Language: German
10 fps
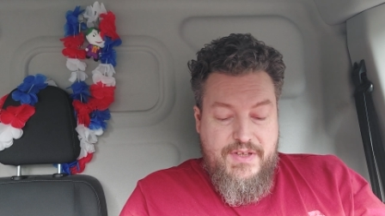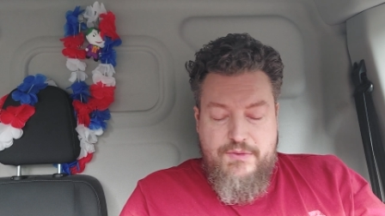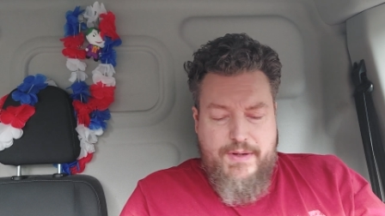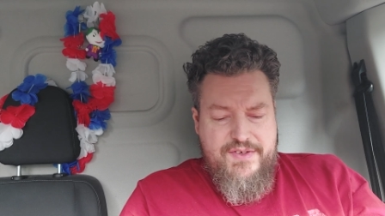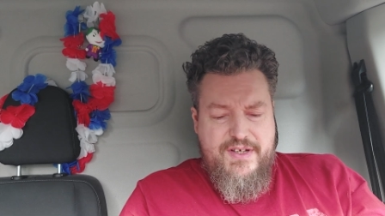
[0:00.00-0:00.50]

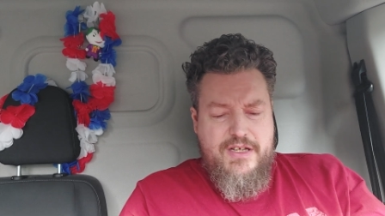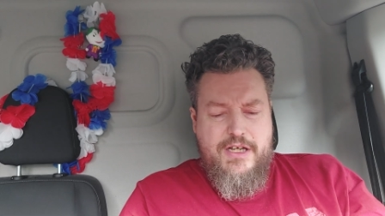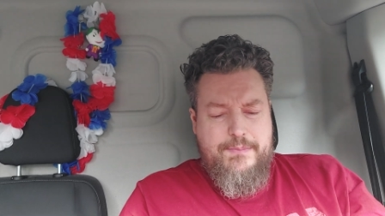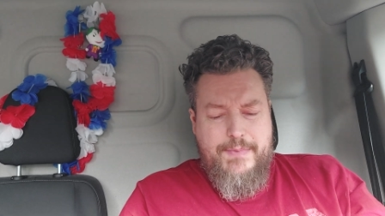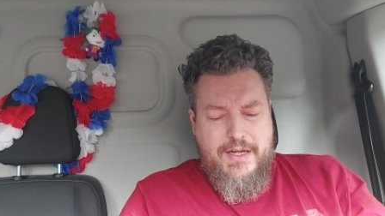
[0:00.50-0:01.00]
Ich weiß gar
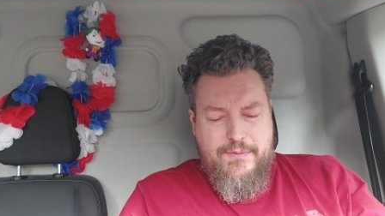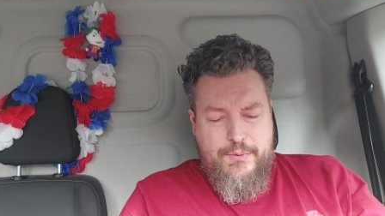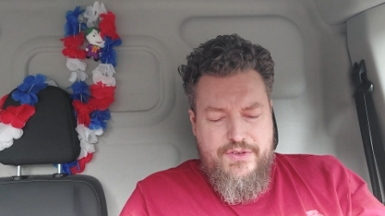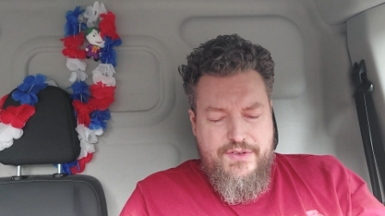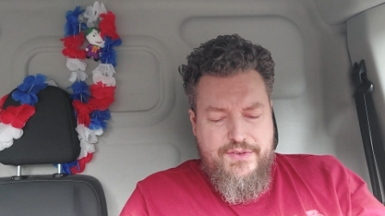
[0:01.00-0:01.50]
nicht mehr,
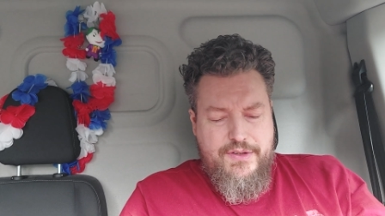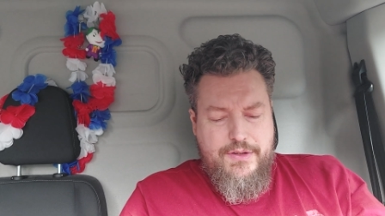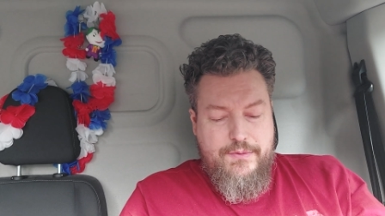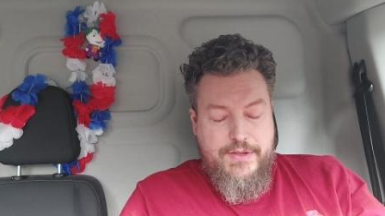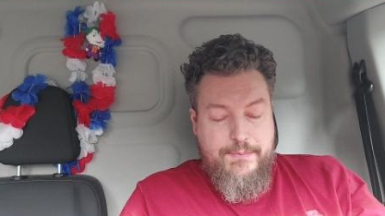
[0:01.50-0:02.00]
wo ich es
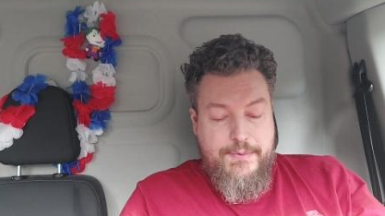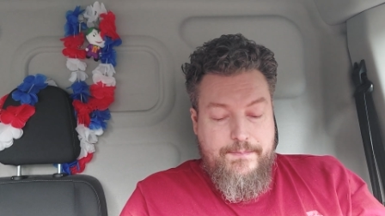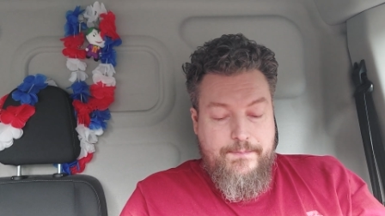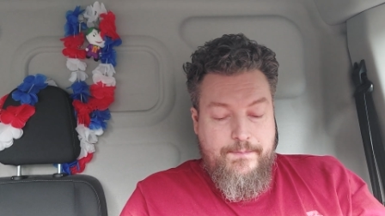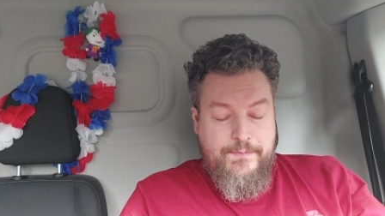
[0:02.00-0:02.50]
gekauft habe.
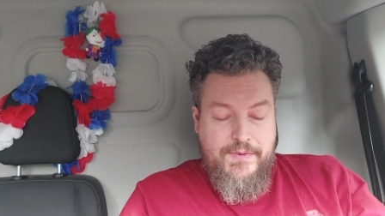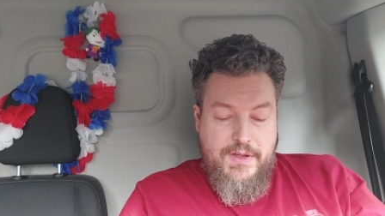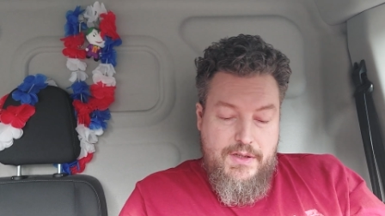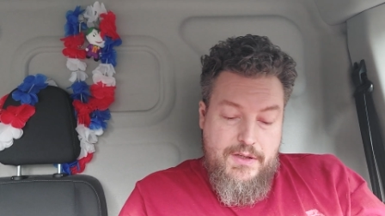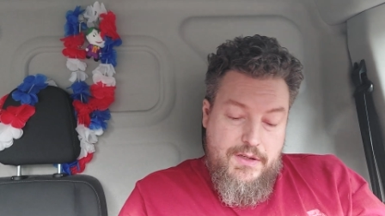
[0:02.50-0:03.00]

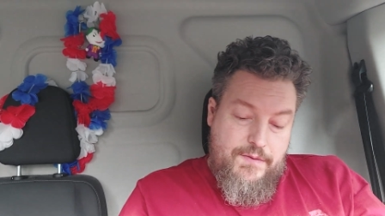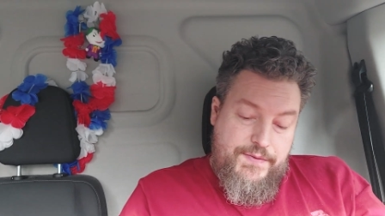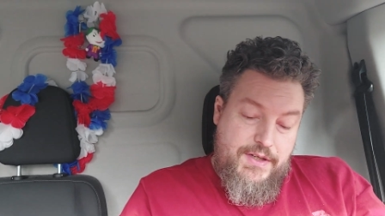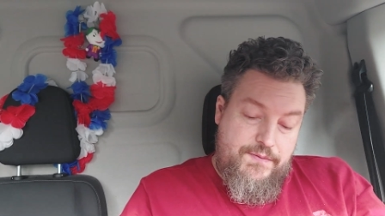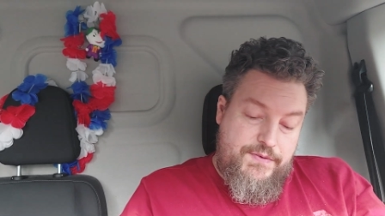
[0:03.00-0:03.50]

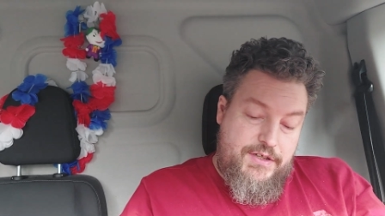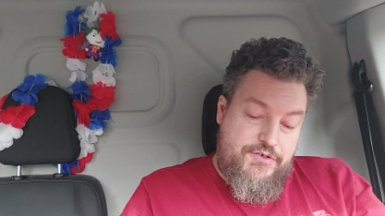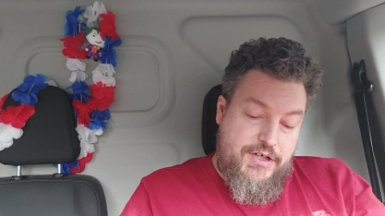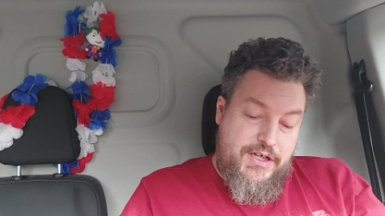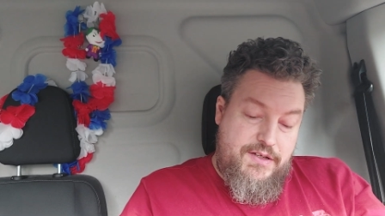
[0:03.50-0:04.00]
Auf jeden Fall
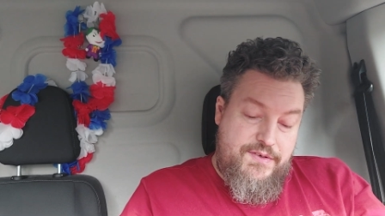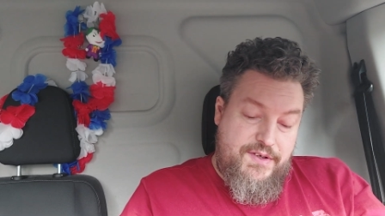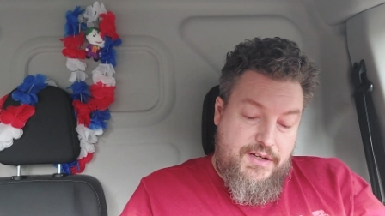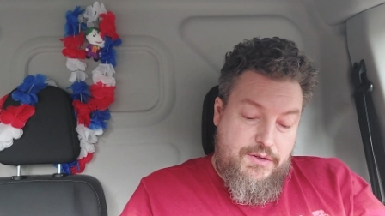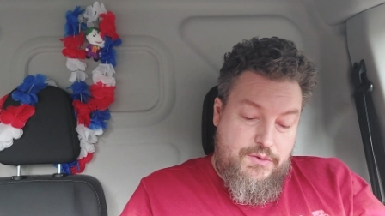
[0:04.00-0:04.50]
scheint es
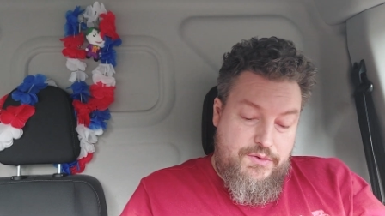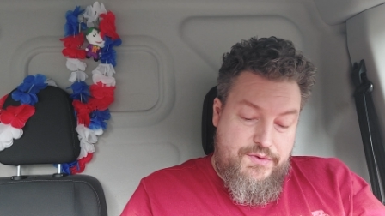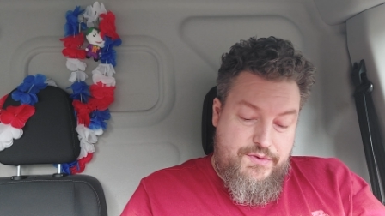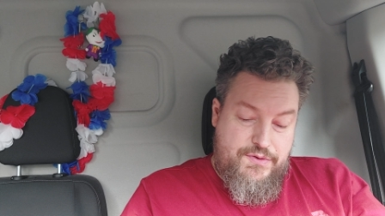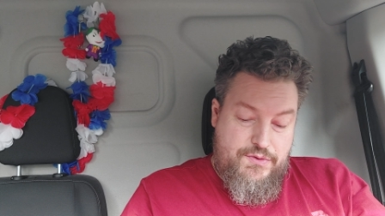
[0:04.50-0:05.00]

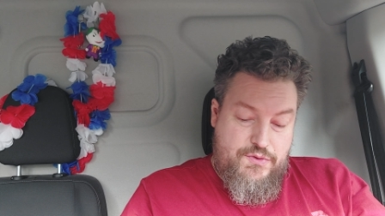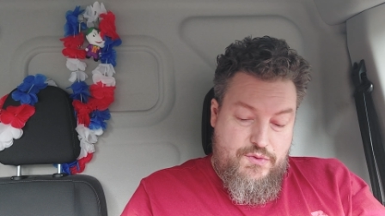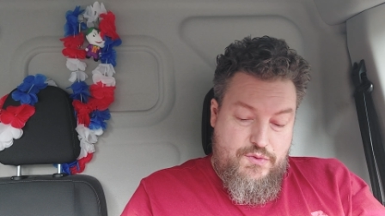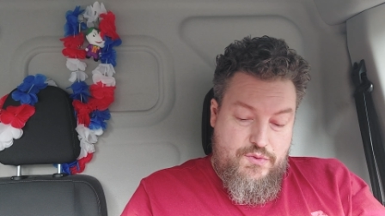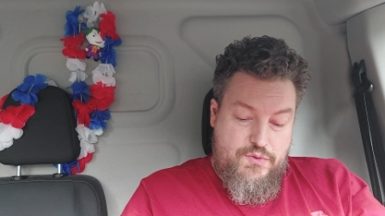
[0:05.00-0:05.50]

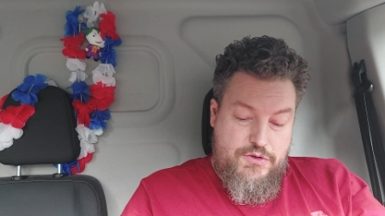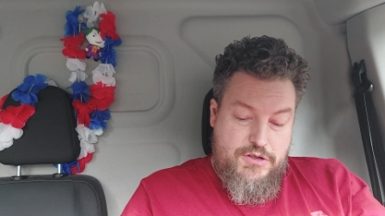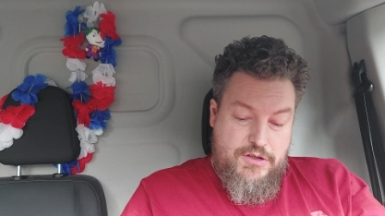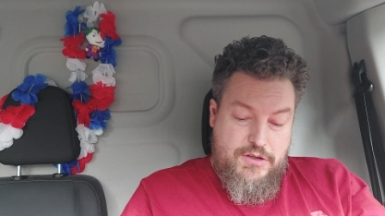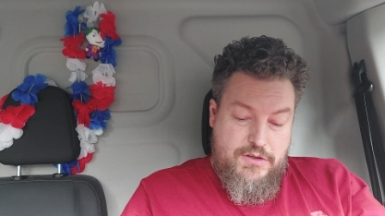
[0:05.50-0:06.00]
aus
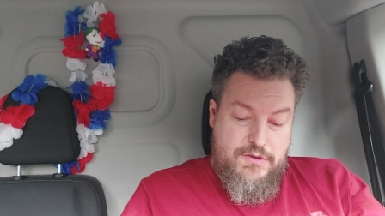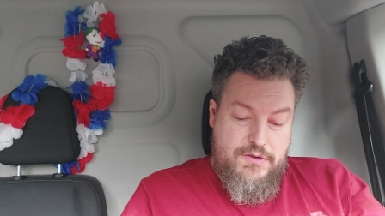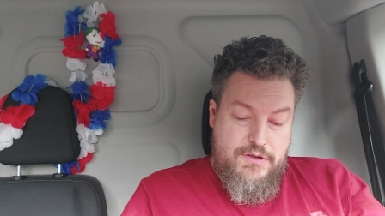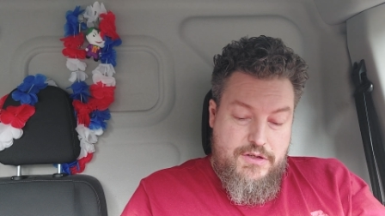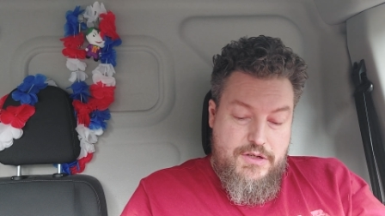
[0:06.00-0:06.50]
ja,
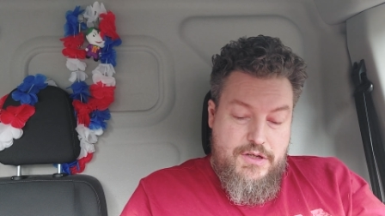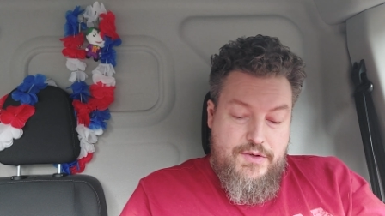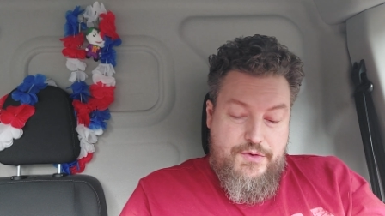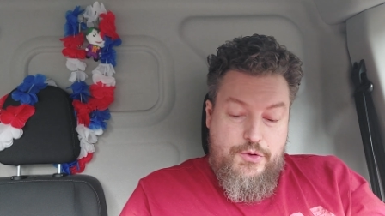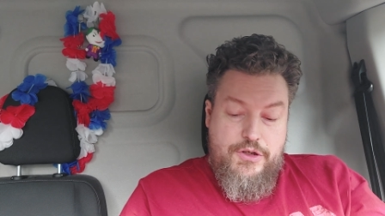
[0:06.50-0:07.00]

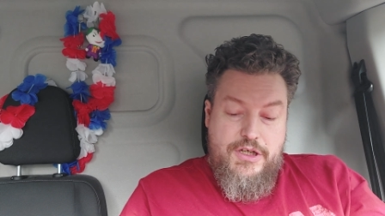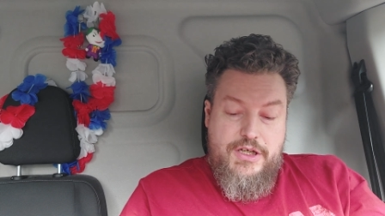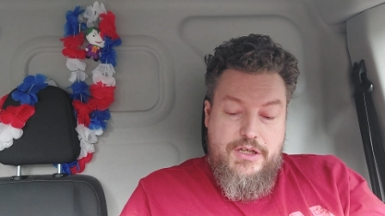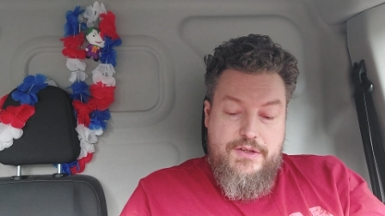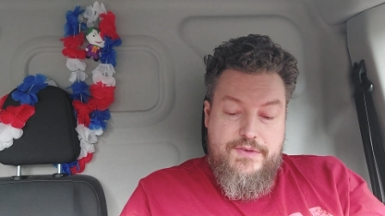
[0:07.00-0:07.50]

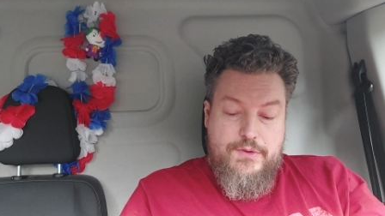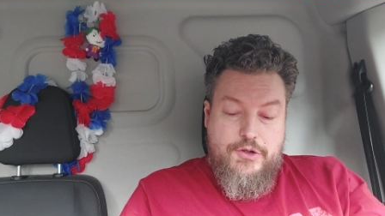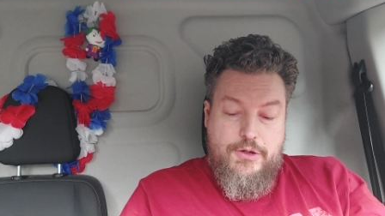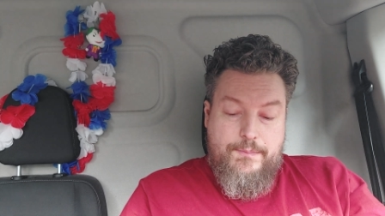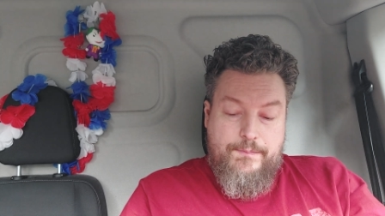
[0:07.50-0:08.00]
Syrien zu
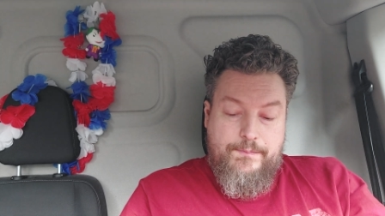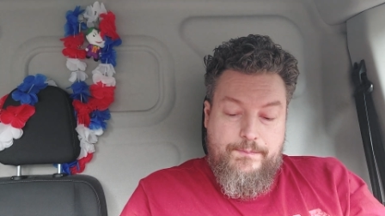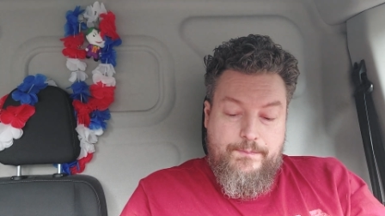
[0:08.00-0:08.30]
kommen.